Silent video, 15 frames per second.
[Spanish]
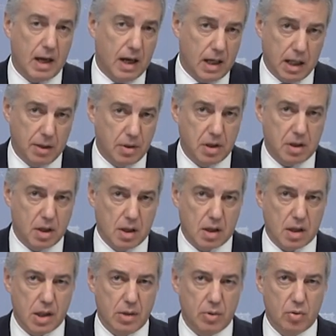a la vez que
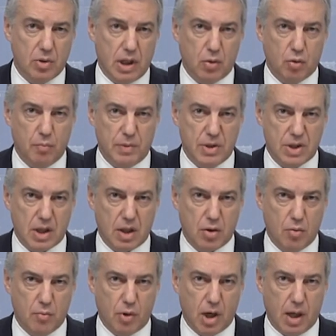reciben una
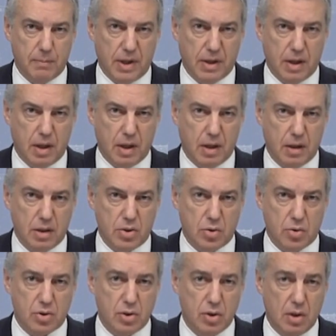compensación por la pérdida de
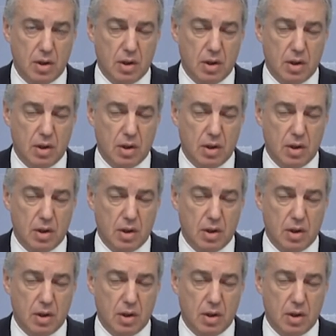ingresos.